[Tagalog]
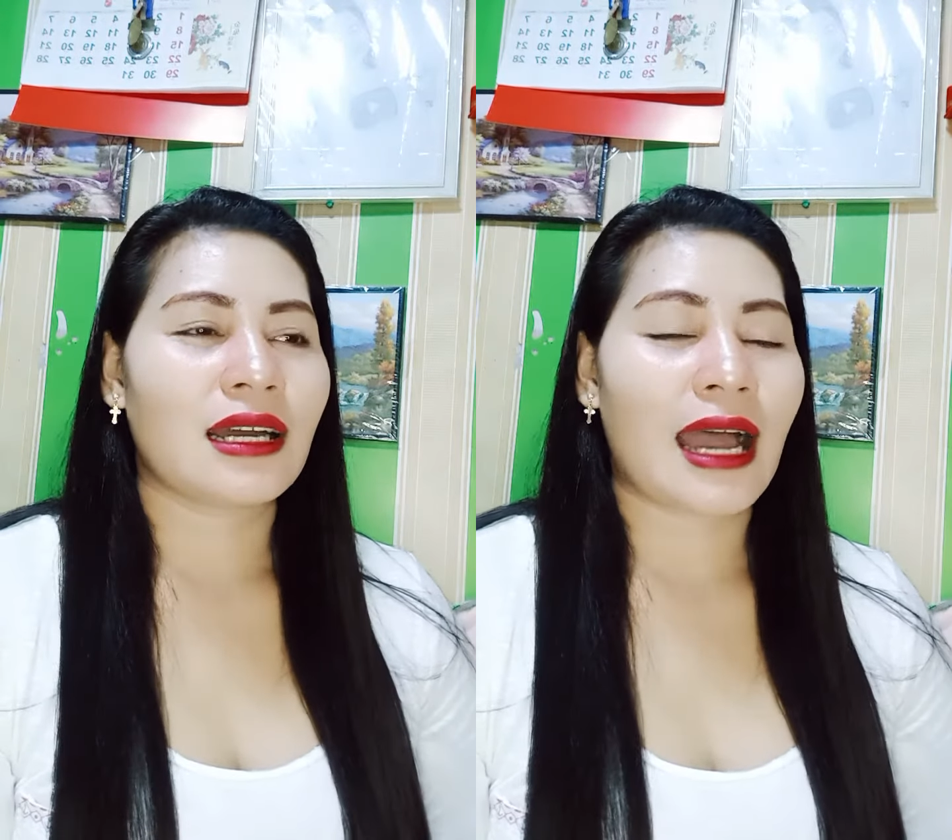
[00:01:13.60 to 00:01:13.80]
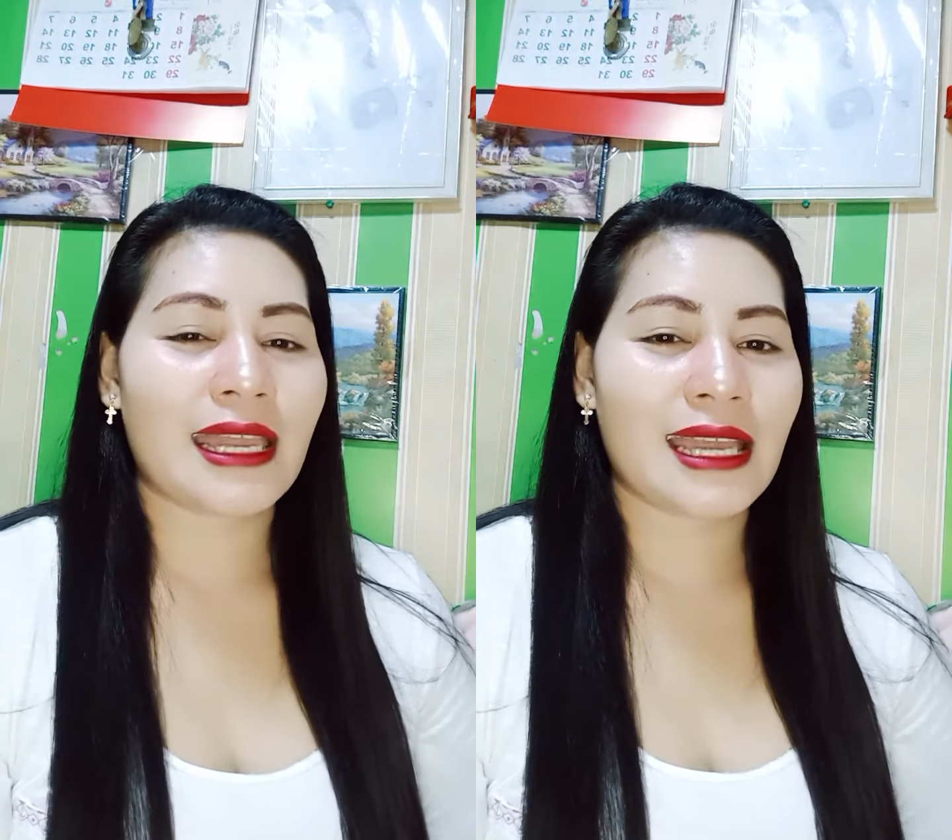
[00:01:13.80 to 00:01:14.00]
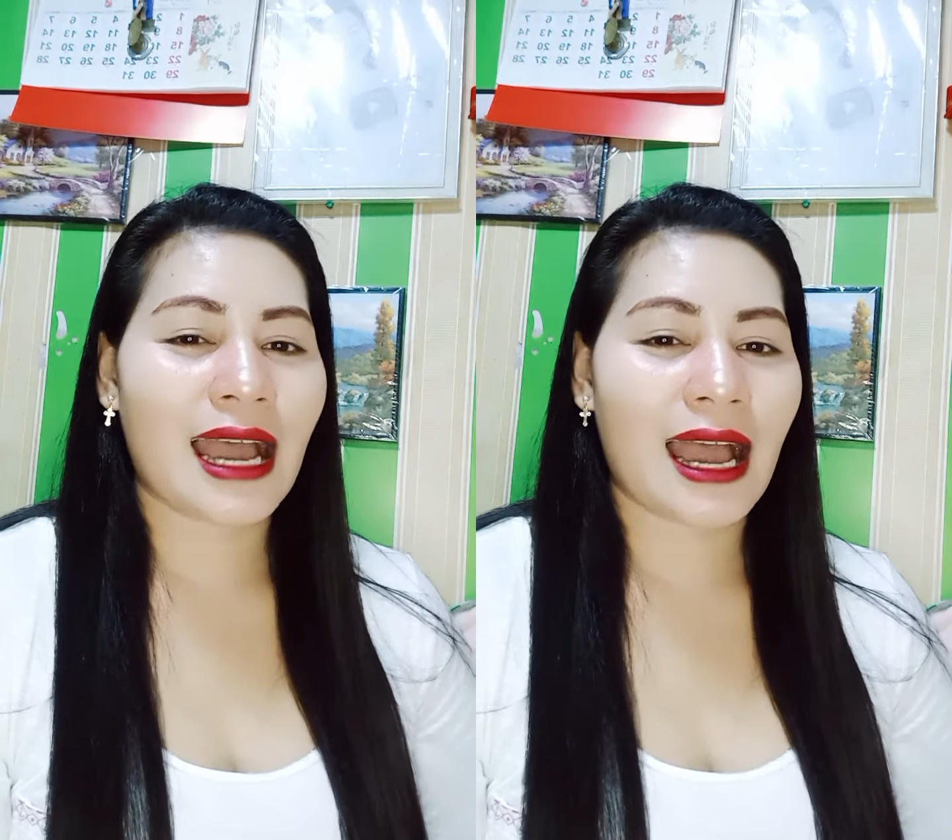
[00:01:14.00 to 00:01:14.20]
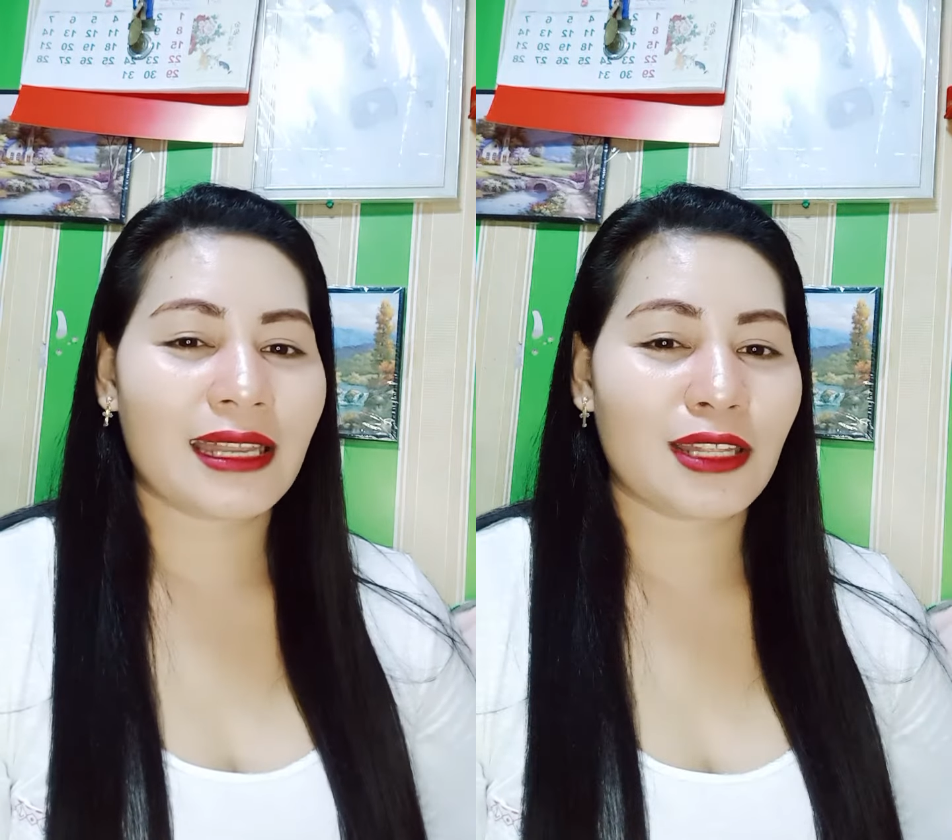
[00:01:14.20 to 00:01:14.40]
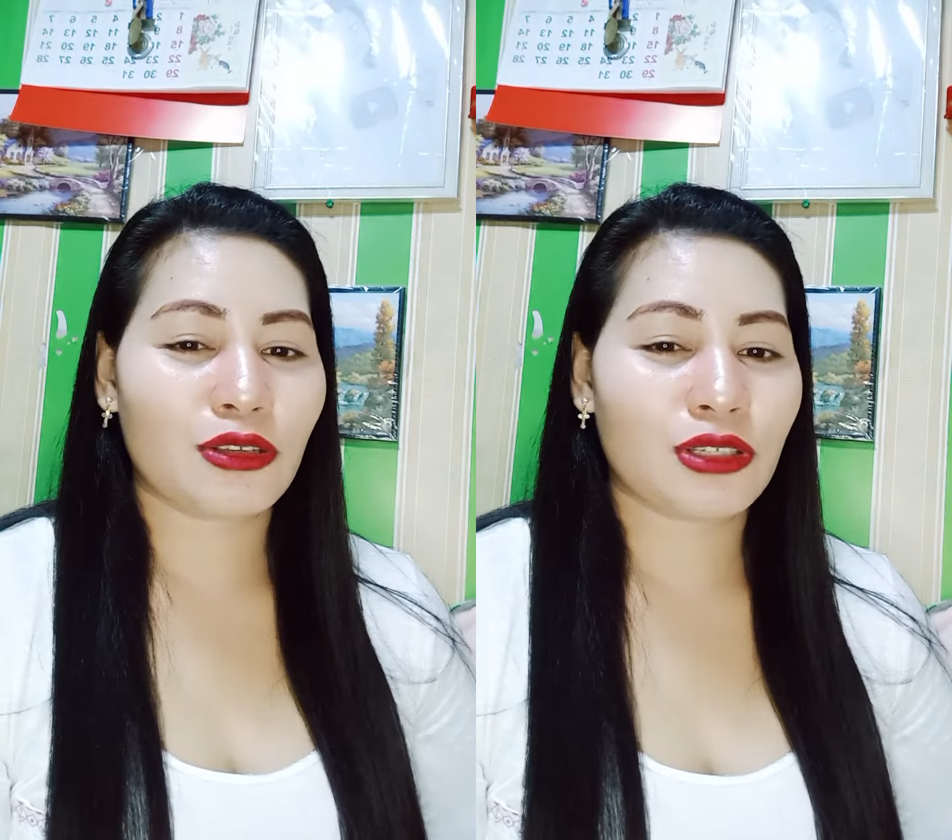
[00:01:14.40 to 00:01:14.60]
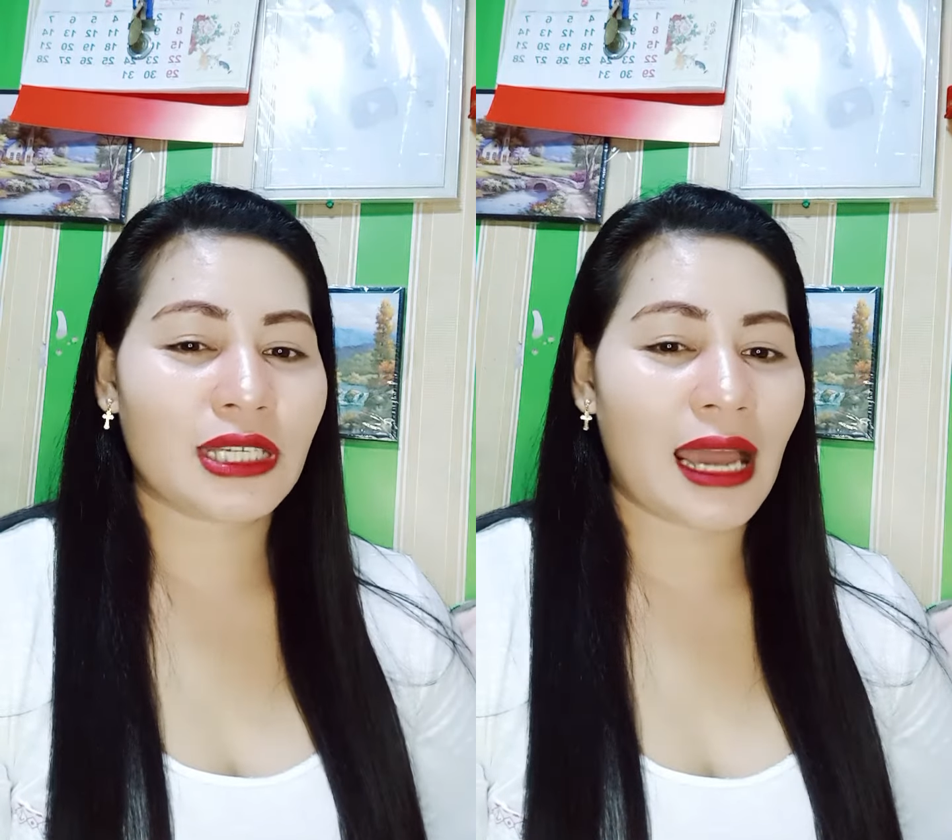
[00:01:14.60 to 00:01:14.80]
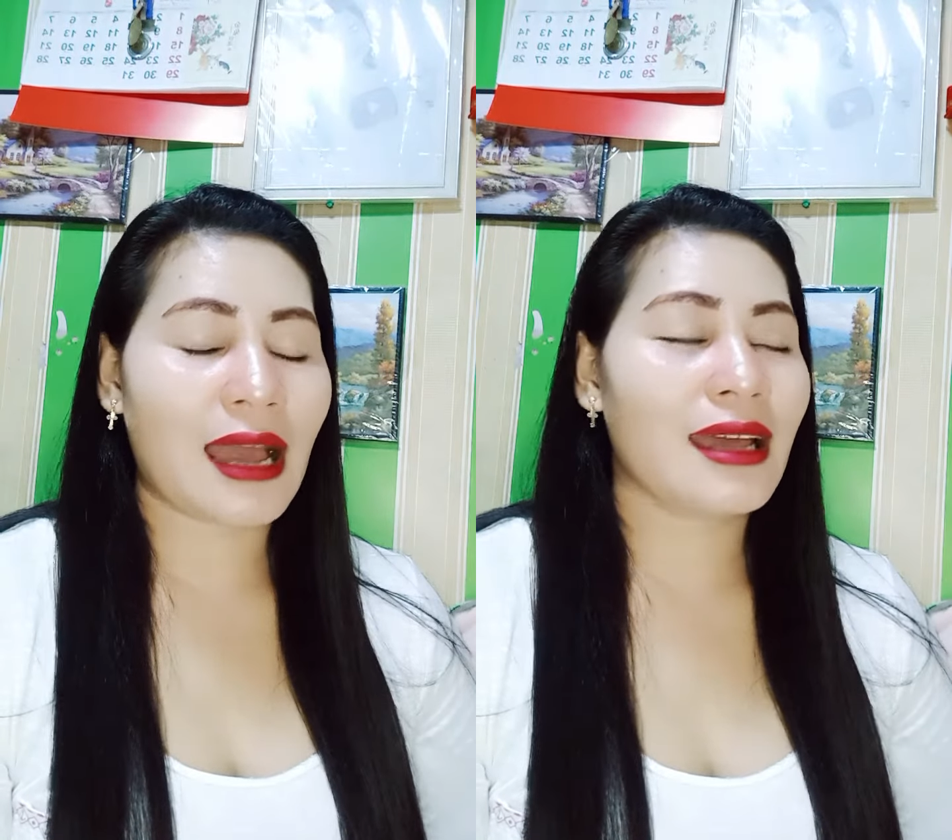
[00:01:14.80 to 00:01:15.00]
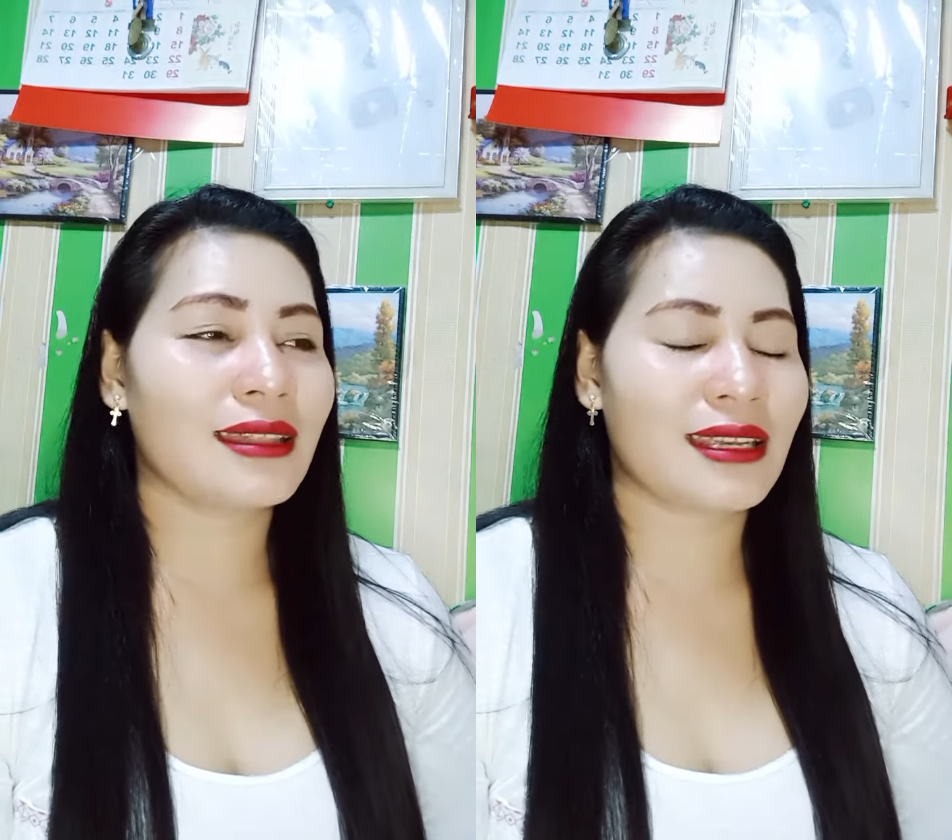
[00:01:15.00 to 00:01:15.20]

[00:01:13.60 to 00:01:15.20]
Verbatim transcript: Hayaan ninyo siya,